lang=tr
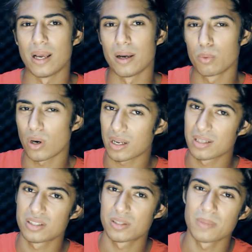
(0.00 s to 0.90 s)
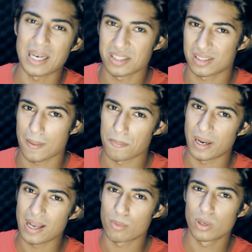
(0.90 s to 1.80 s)
Ee, bu arkadaşım gerçekten
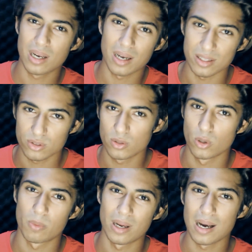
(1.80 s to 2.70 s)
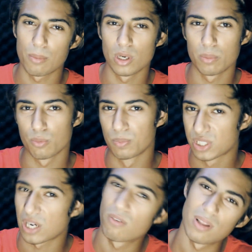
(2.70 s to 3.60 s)
baya böyle katlıyor. Baya böyle bir
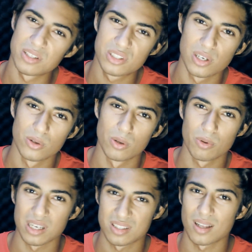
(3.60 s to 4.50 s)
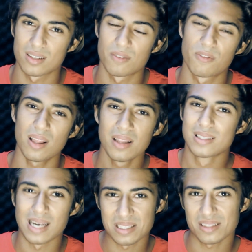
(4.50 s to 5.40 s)
bıçak falan çıkarıyor bu kasılardan falan.
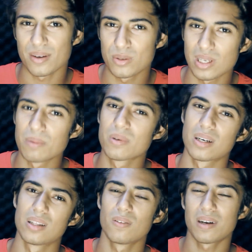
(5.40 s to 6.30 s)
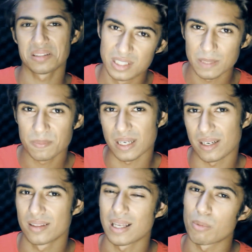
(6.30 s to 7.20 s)
Gerçekten güzel bir kanalı var. Girip
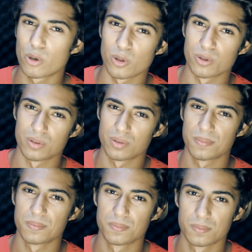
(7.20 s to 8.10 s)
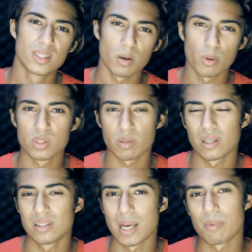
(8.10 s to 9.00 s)
kanalına abone olun. Tamam o
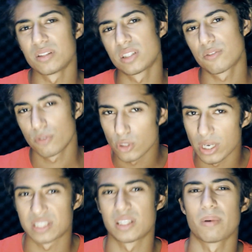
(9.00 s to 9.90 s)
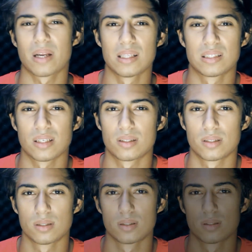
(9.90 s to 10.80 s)
zaman hemencik videoya geçelim arkadaşlar.